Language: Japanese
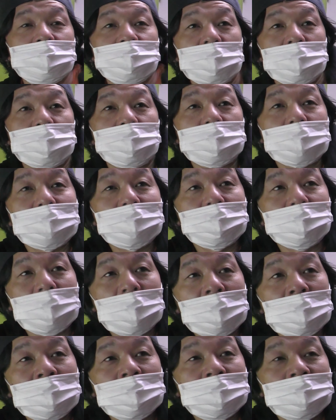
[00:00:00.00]
まこれで
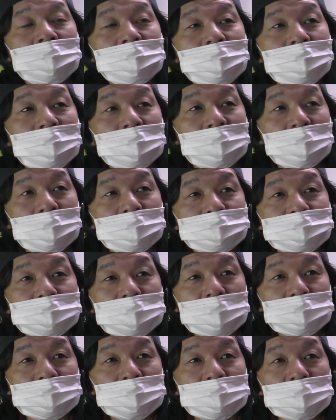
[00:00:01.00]
は
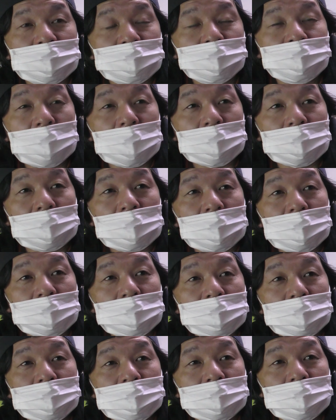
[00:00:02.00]
使ってて不便が
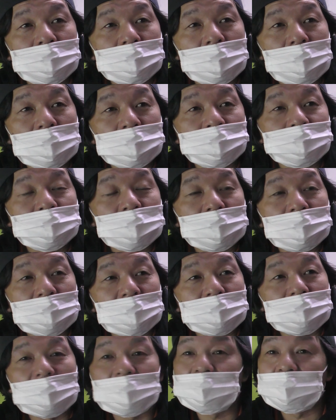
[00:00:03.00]
あるんでは
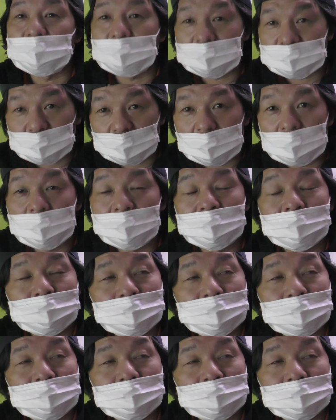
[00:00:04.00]
ないだろうかとか